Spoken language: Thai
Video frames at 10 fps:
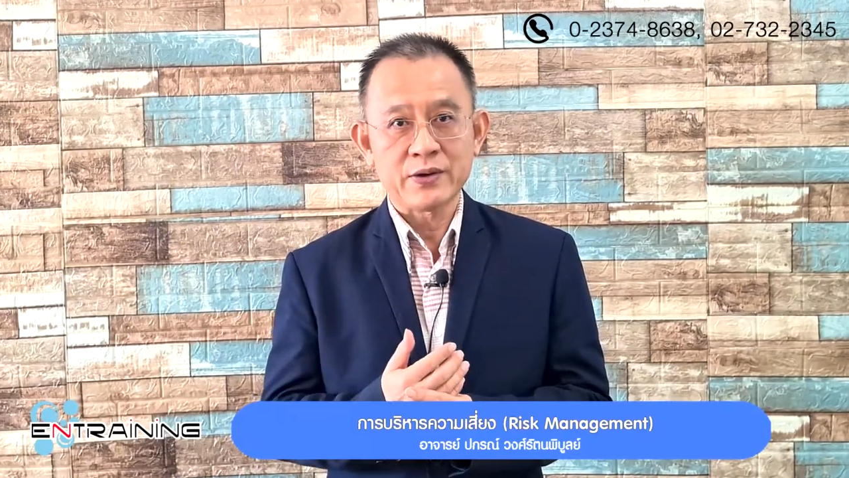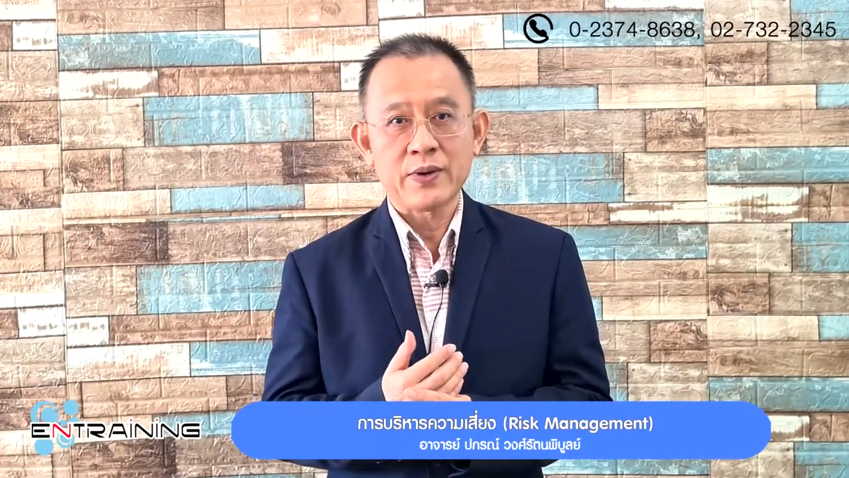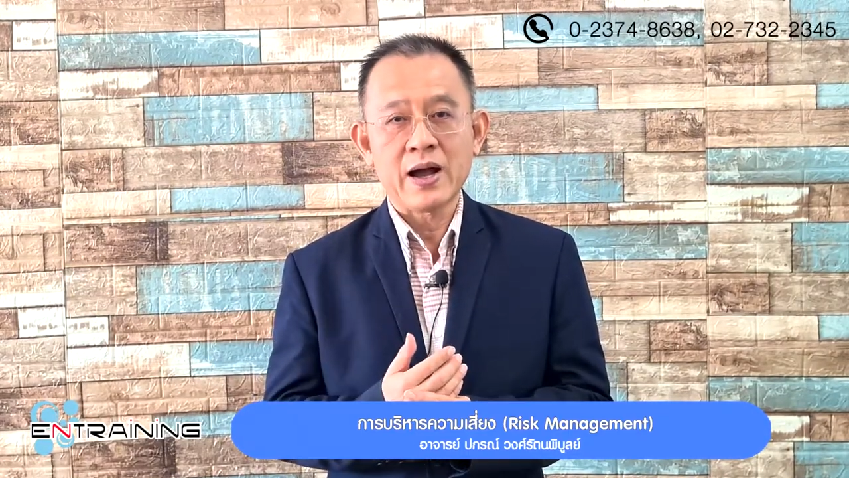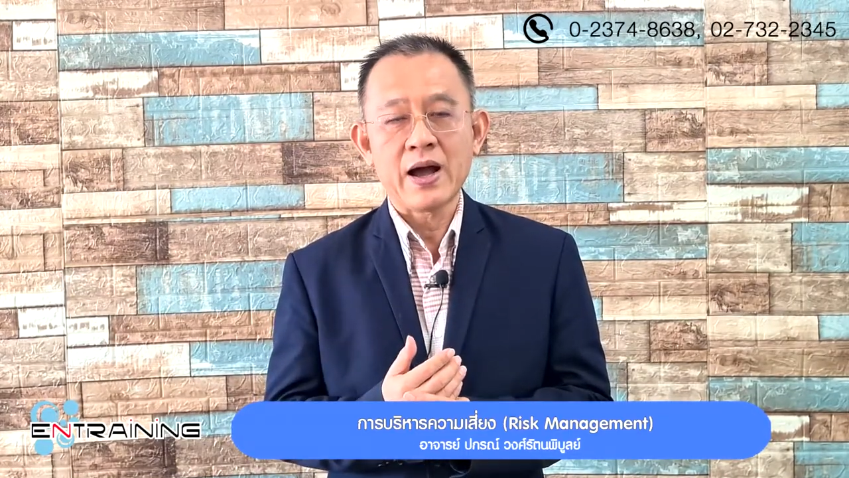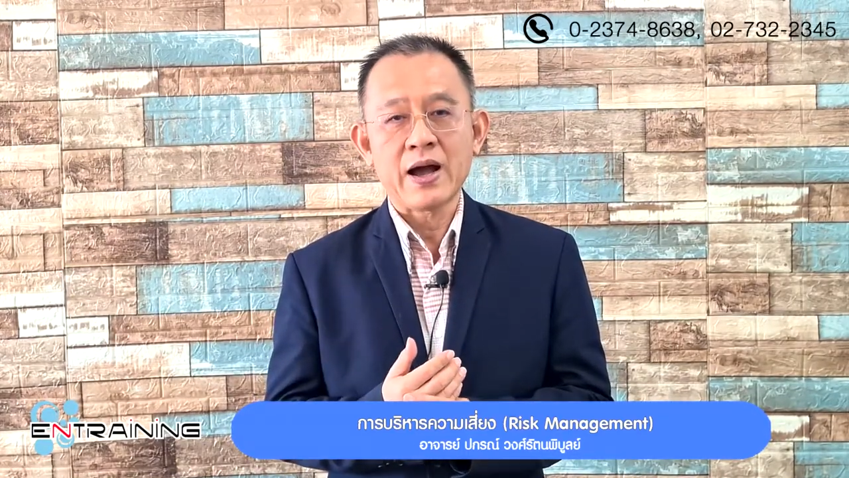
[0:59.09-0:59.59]

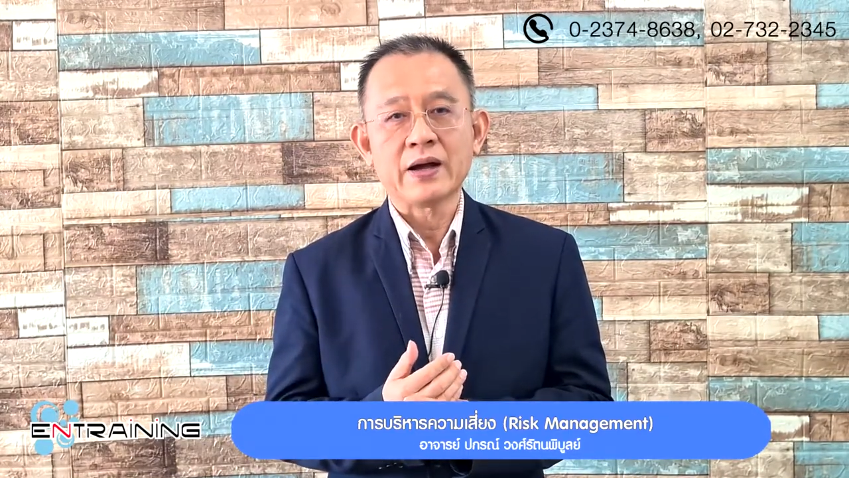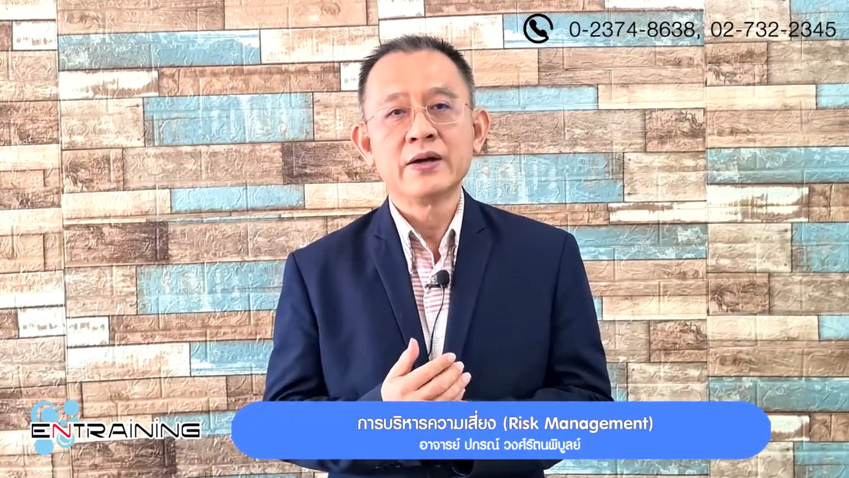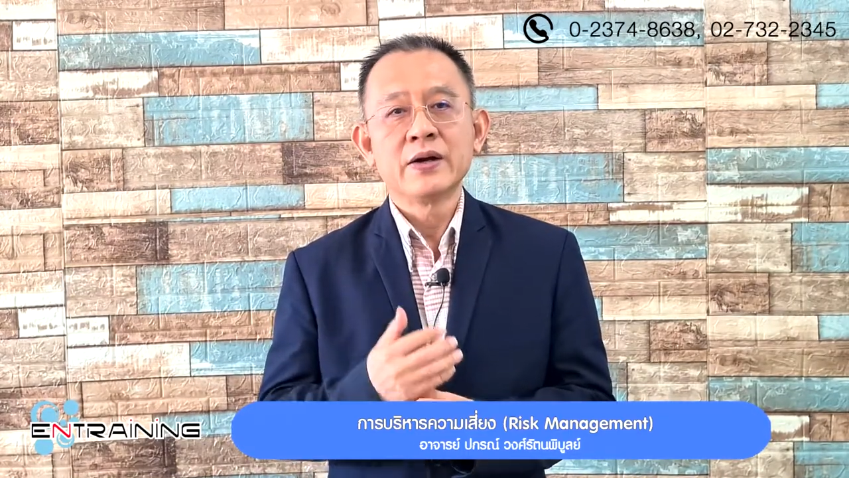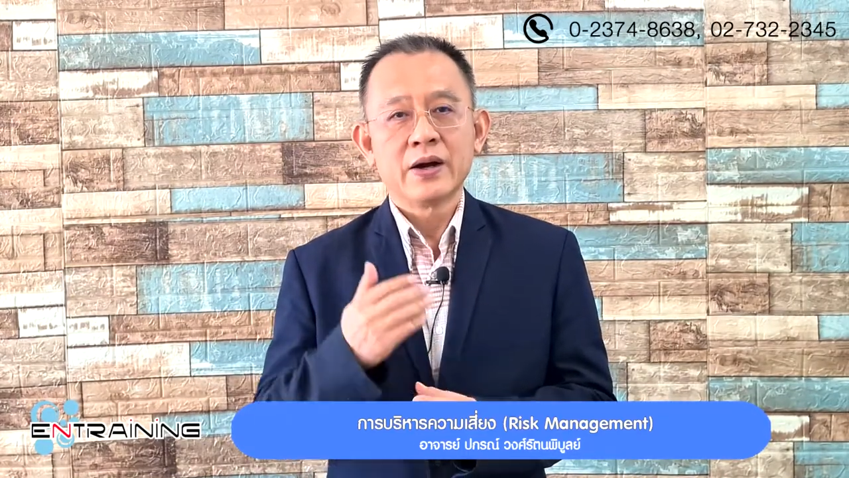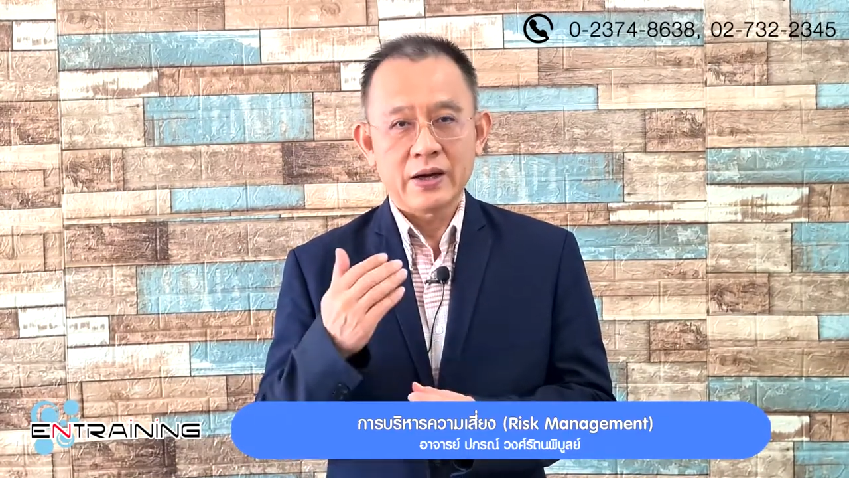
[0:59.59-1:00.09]
ว่า
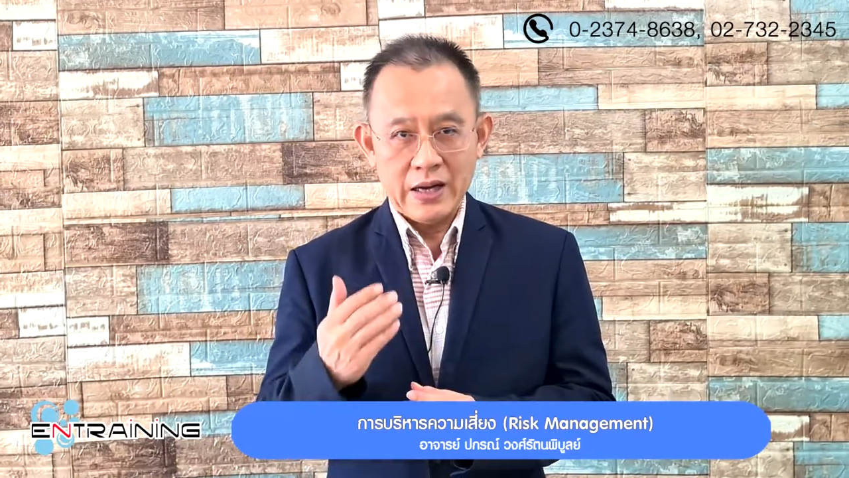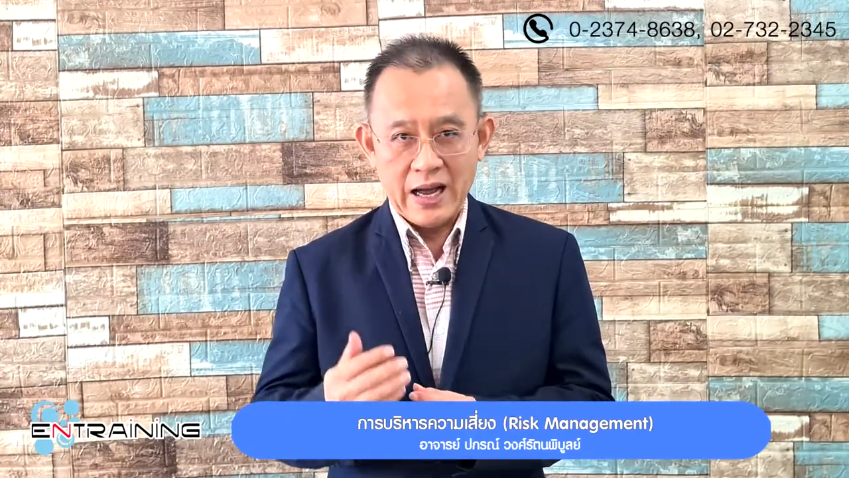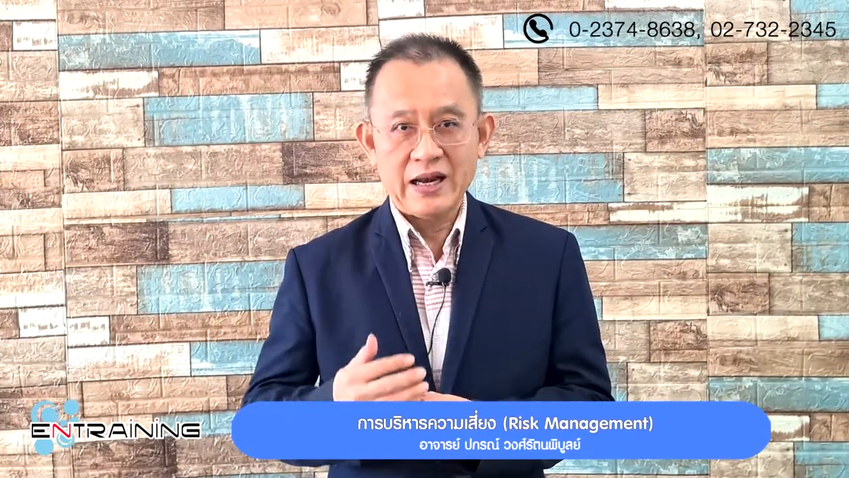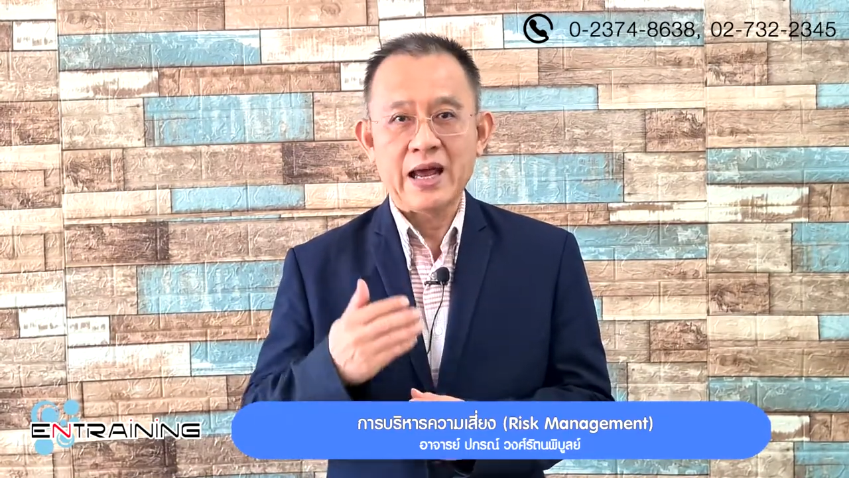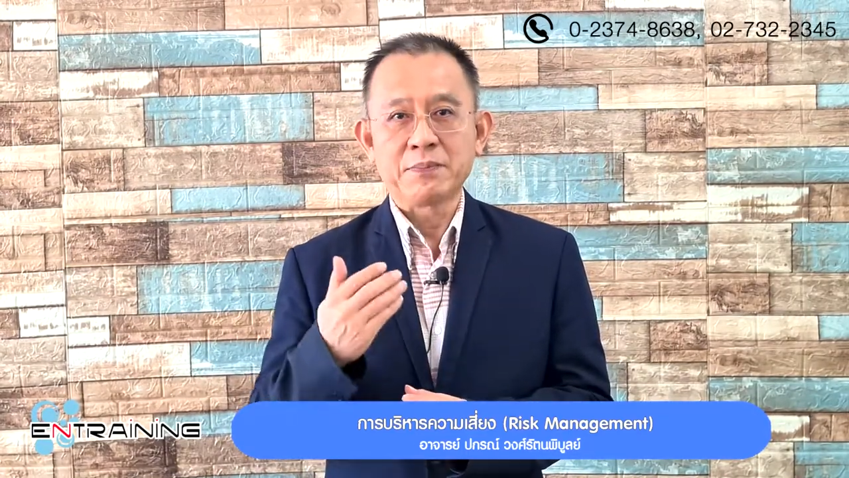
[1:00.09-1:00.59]

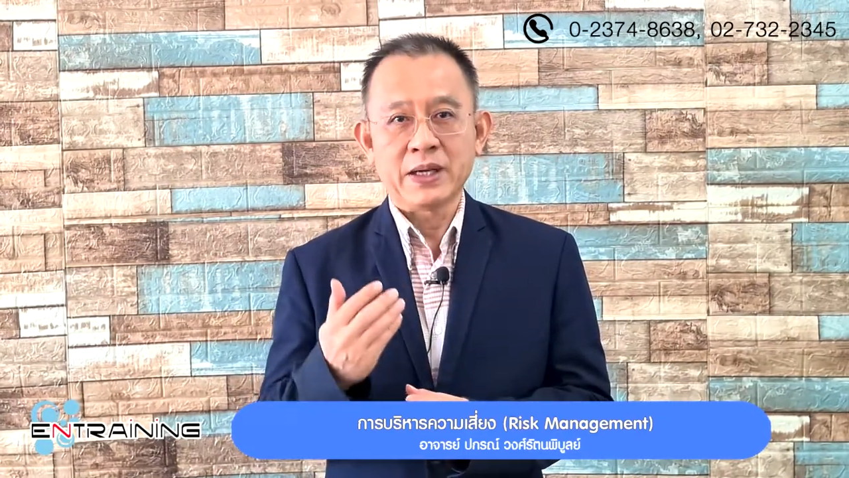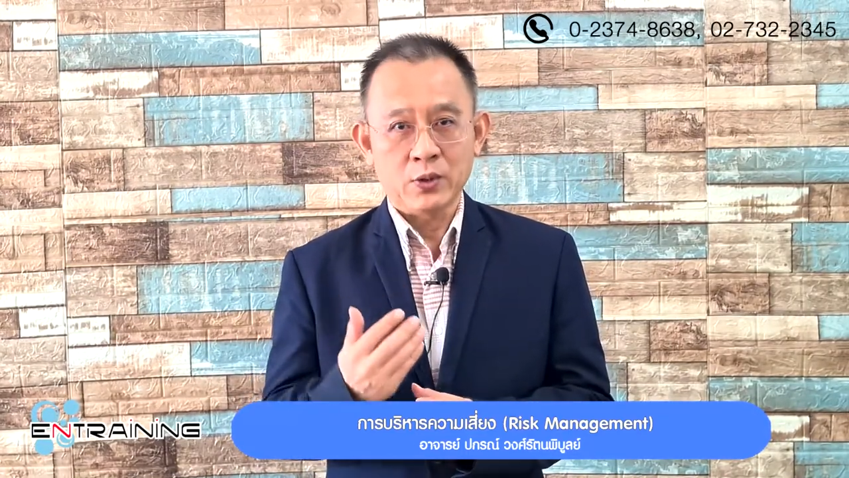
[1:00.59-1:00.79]
อะไรเป็น